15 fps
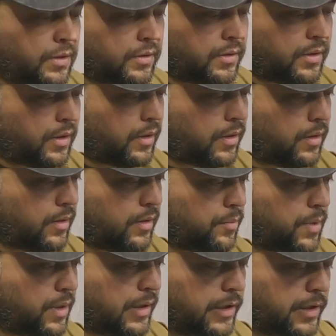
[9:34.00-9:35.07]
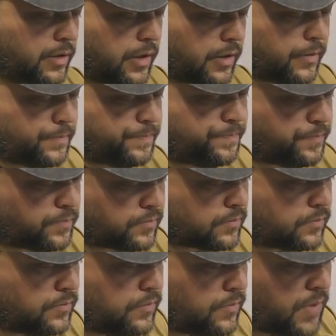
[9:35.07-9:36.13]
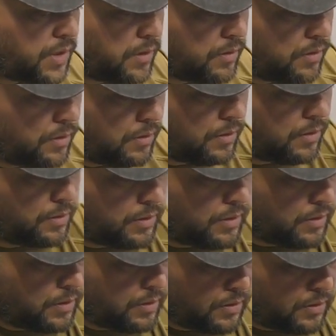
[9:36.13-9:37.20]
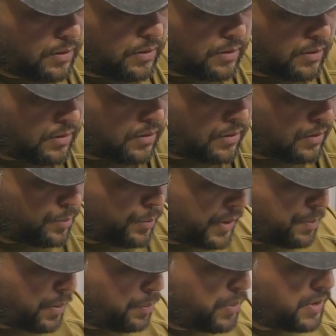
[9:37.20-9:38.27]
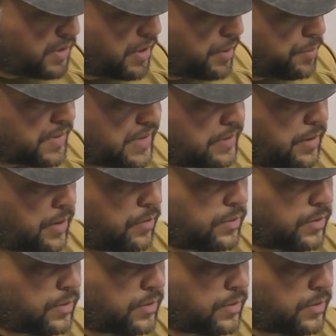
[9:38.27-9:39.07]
на маглинке. И э, при попытке поставить,